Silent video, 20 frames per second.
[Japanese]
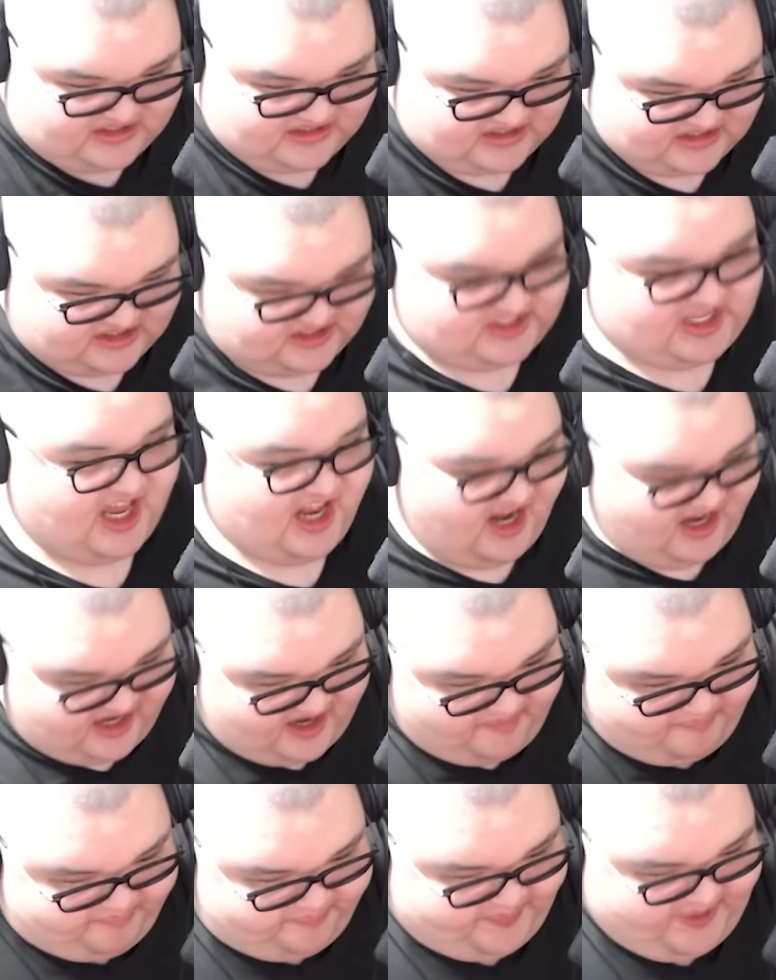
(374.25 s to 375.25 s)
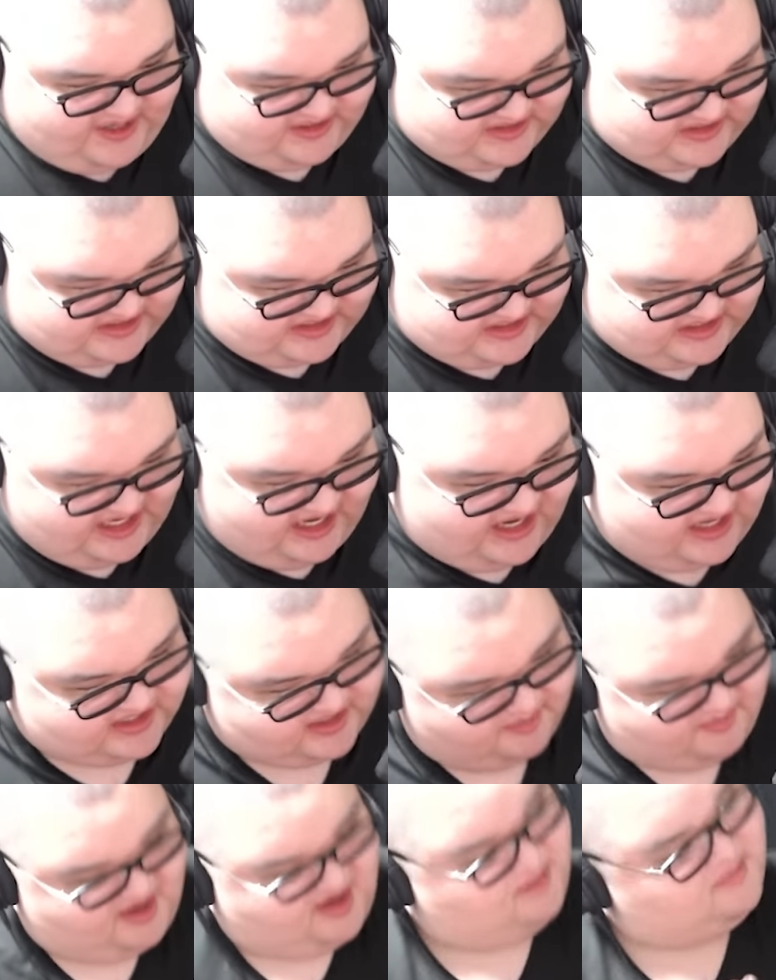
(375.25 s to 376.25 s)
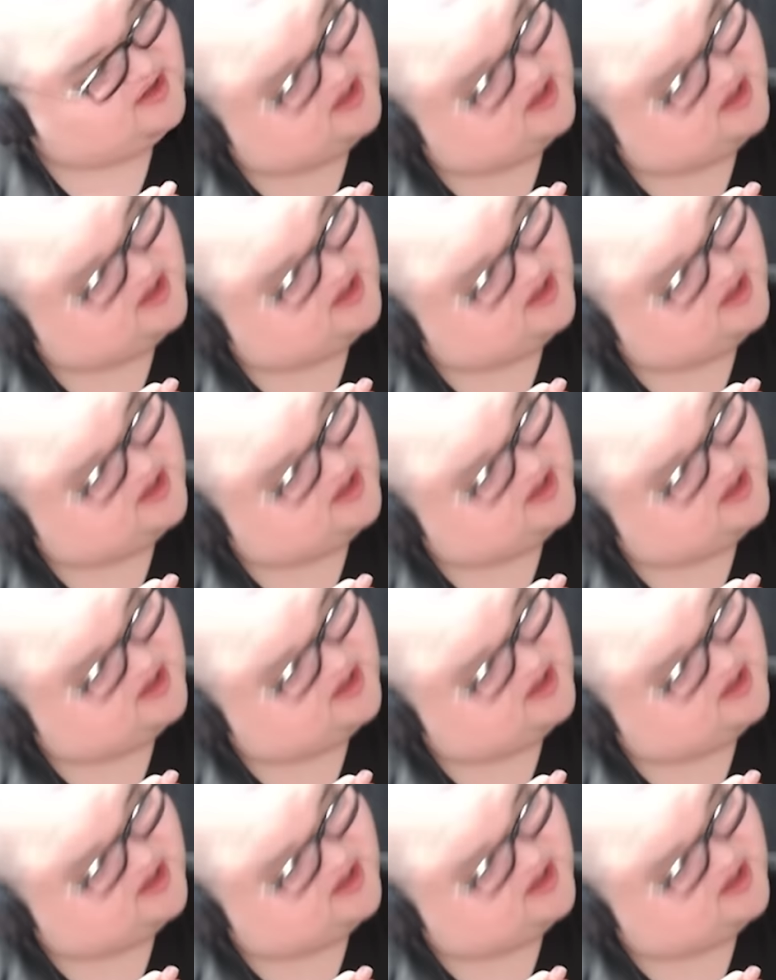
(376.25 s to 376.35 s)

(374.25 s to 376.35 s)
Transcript: 背中バッサーで女神